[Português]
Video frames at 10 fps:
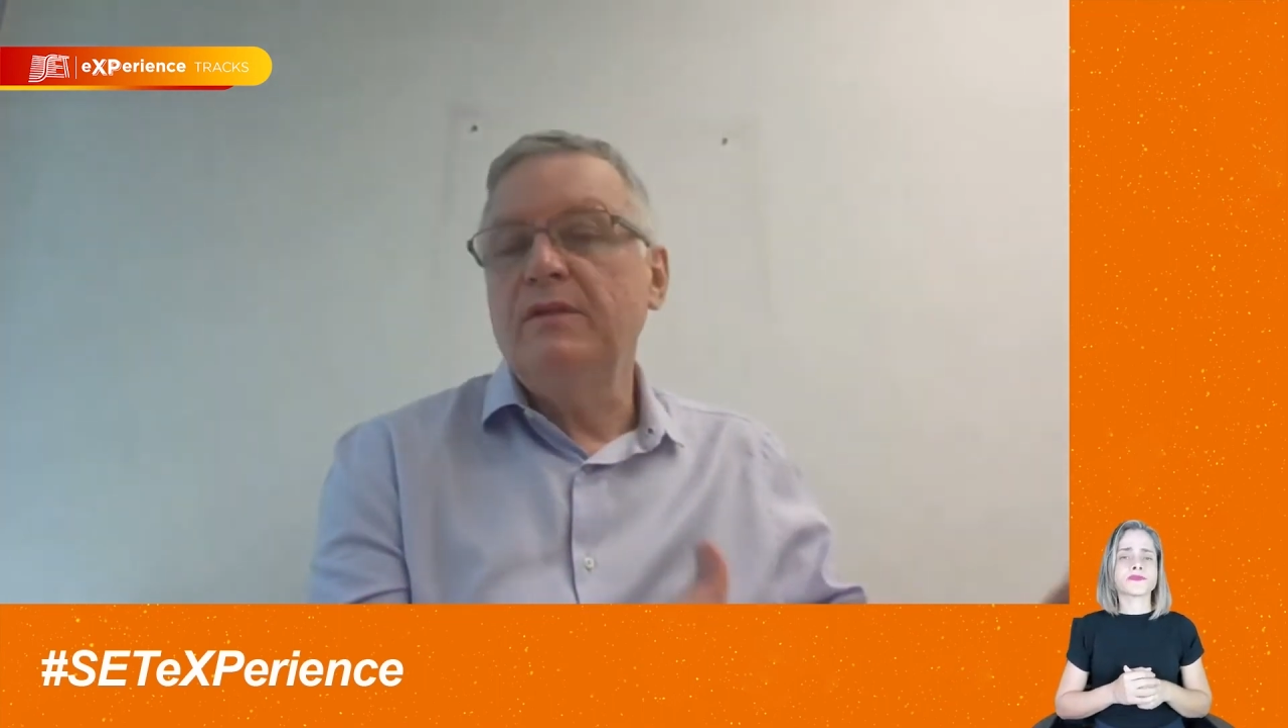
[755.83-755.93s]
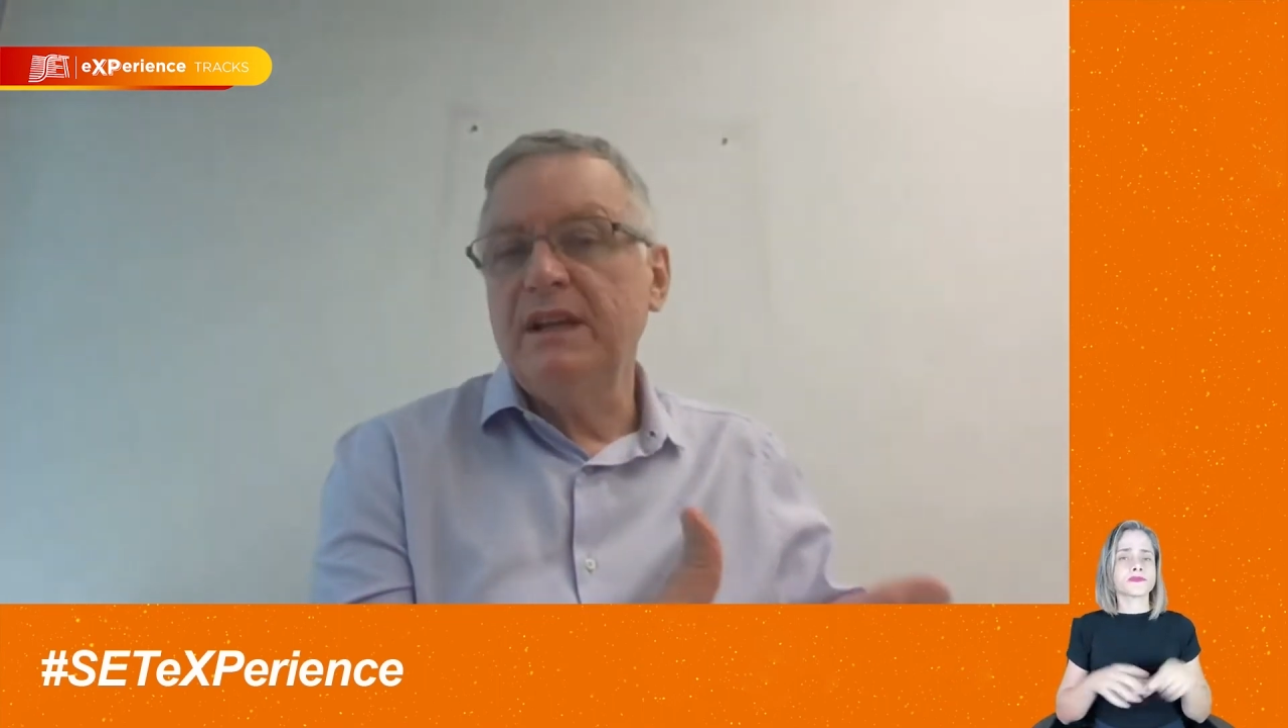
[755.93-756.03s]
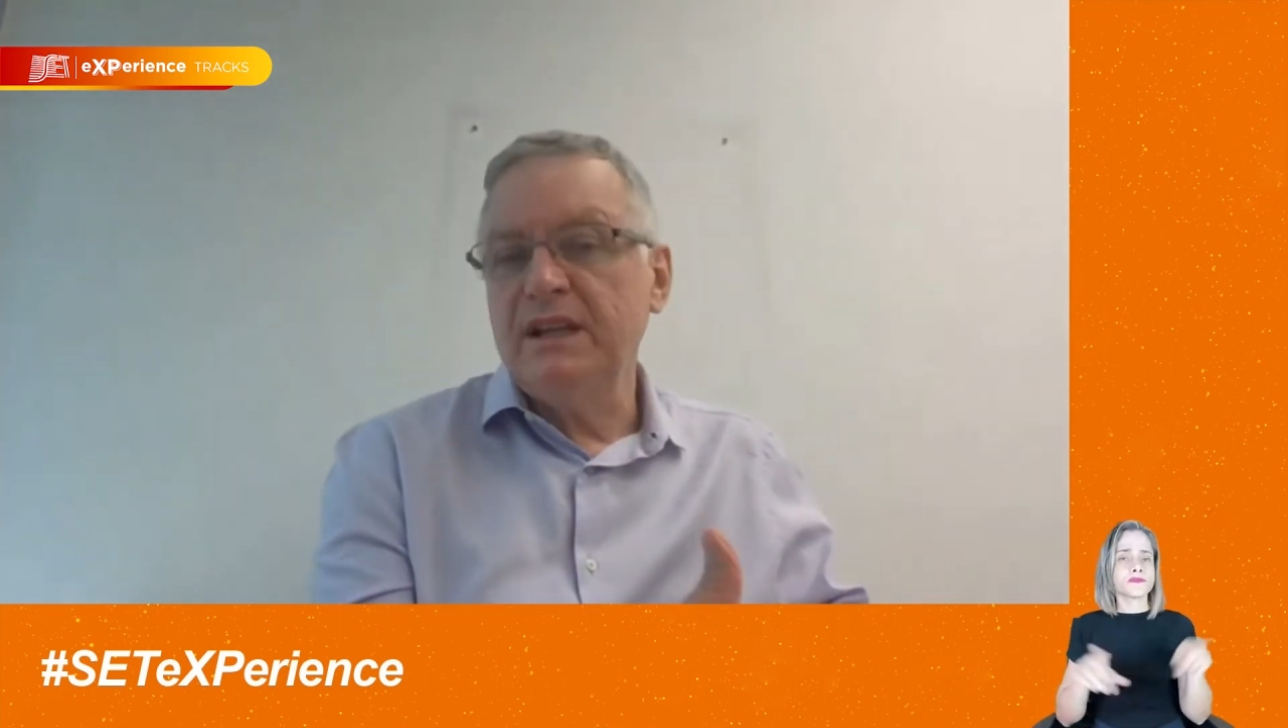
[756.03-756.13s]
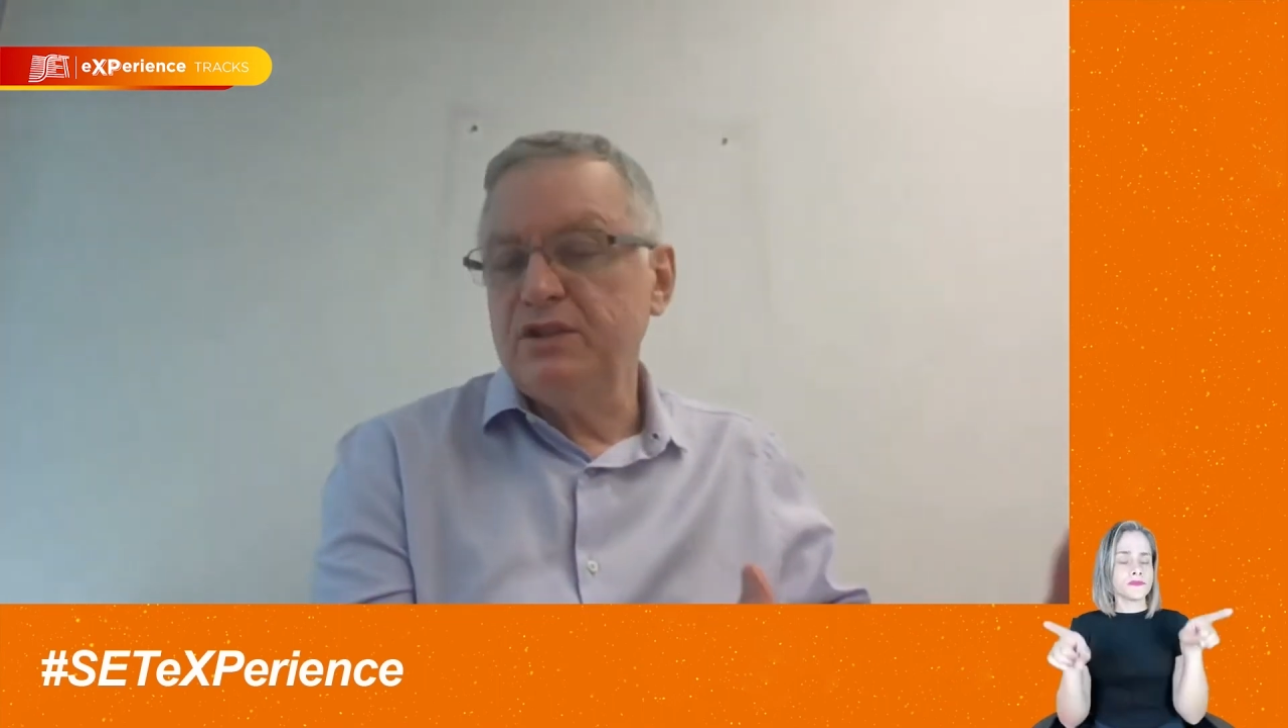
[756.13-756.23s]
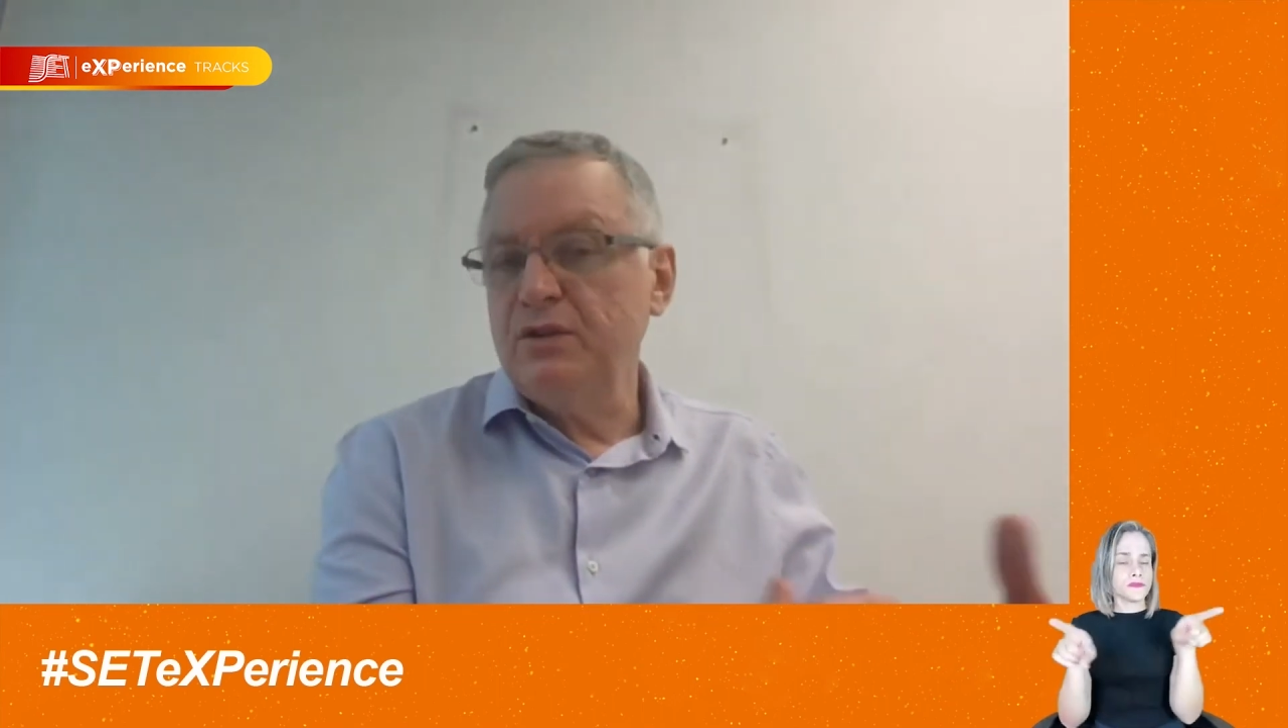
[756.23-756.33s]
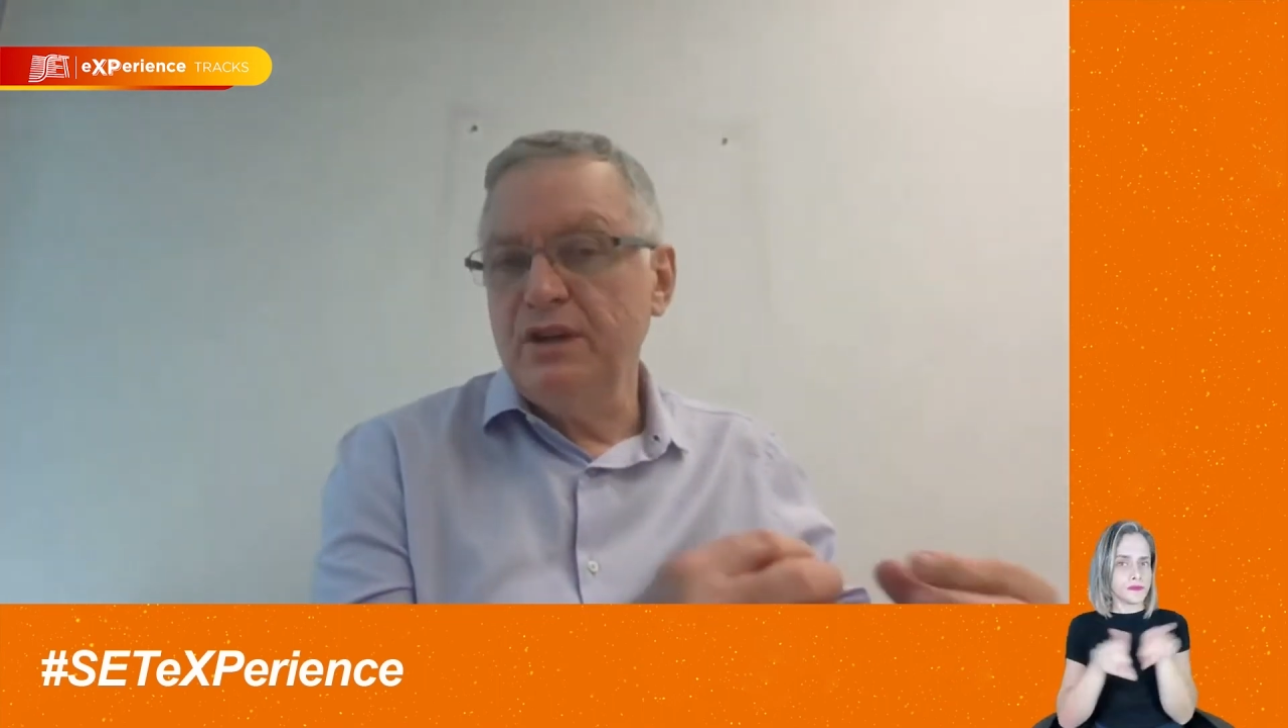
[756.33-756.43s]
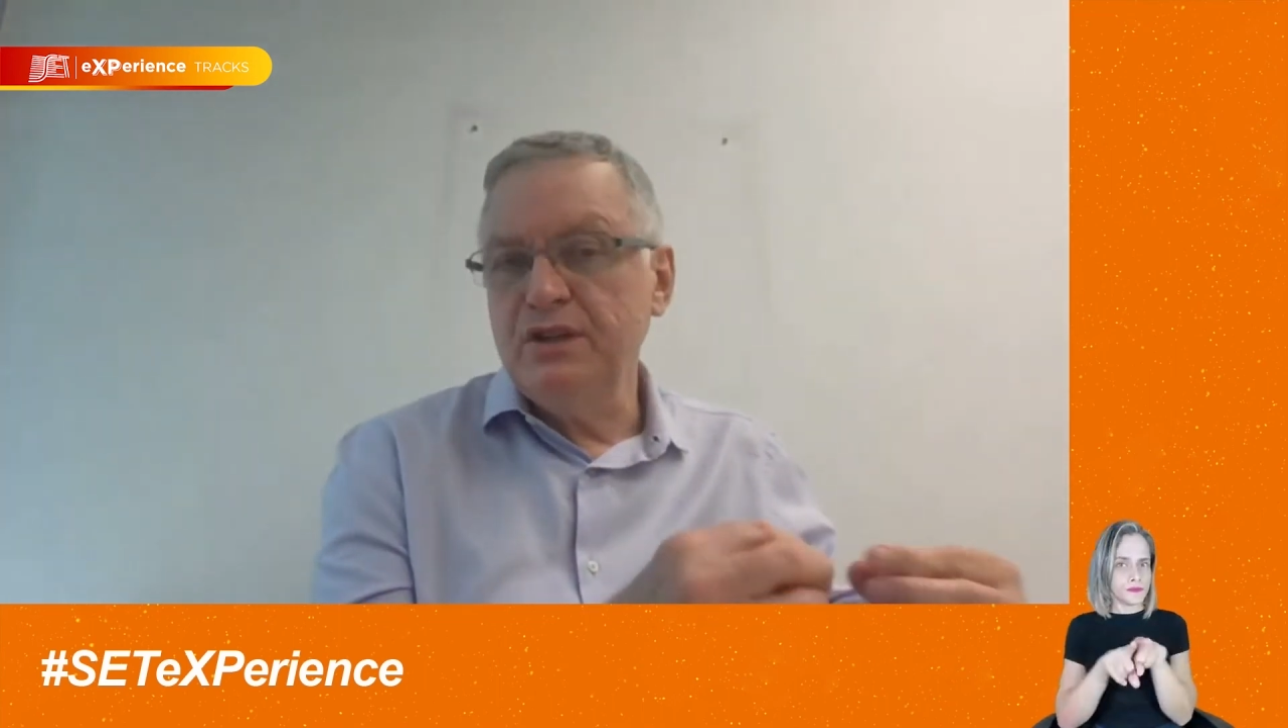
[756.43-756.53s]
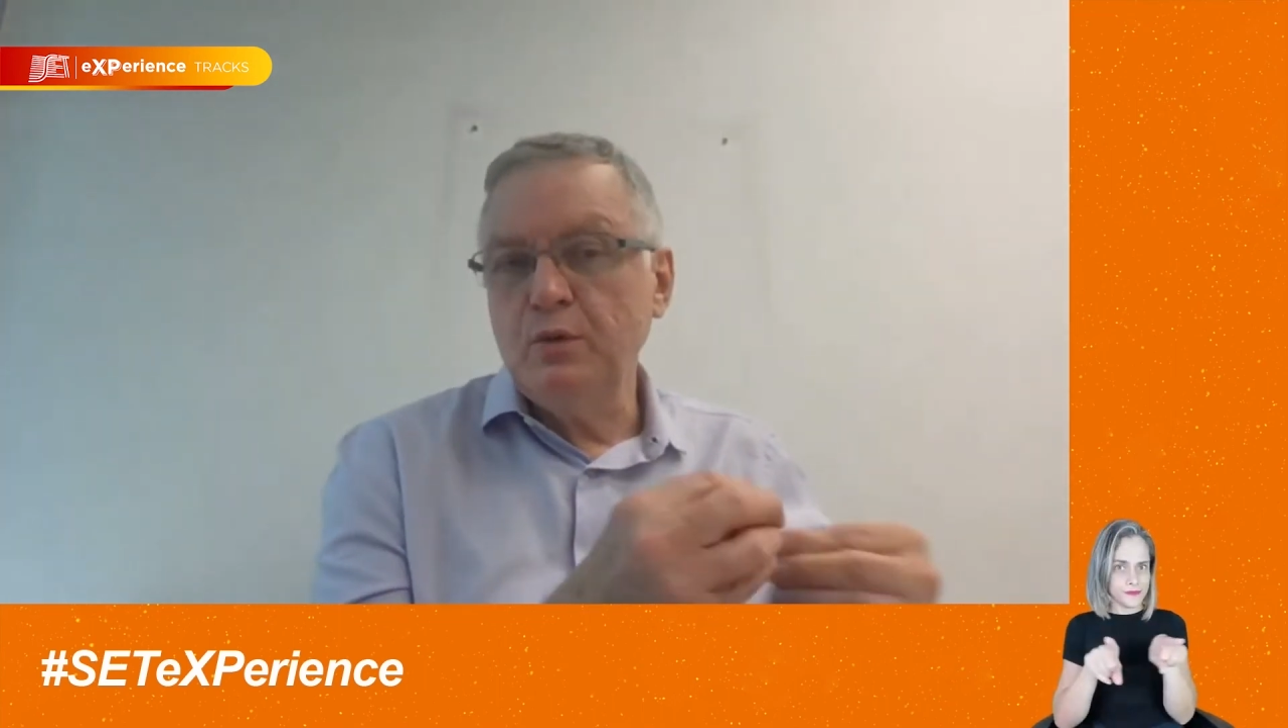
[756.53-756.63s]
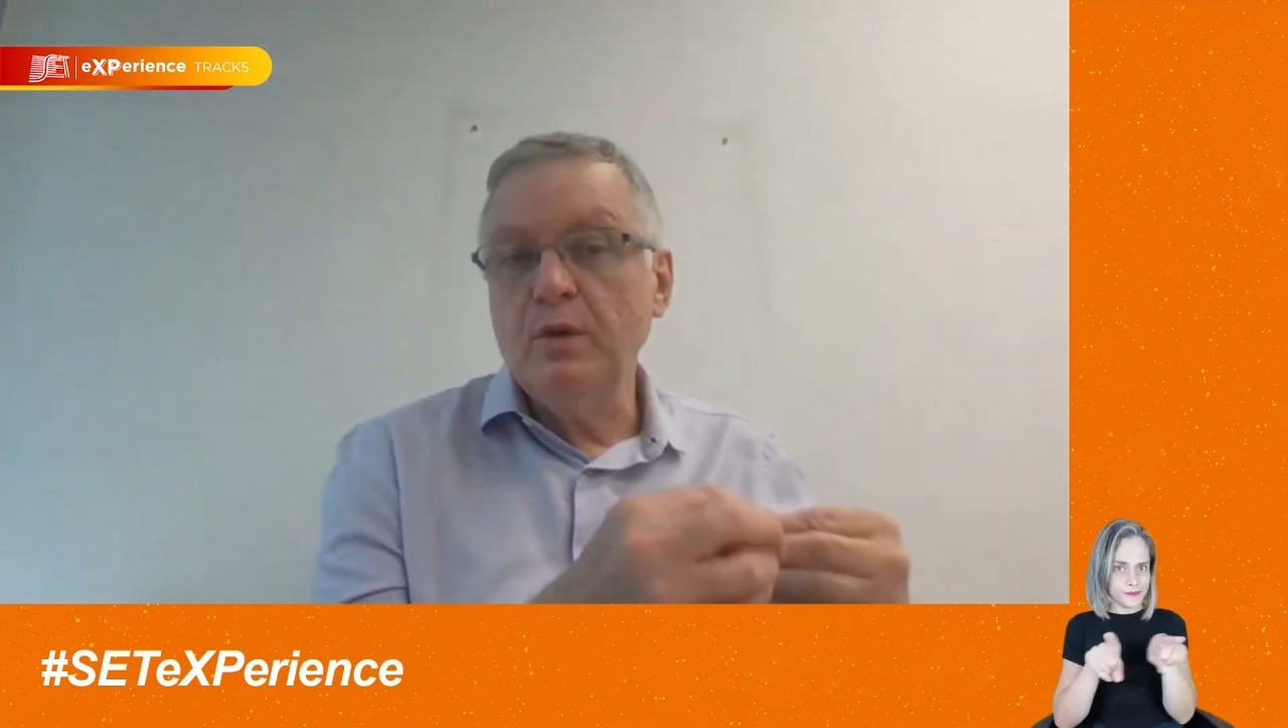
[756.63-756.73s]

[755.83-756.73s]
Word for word: avaliações de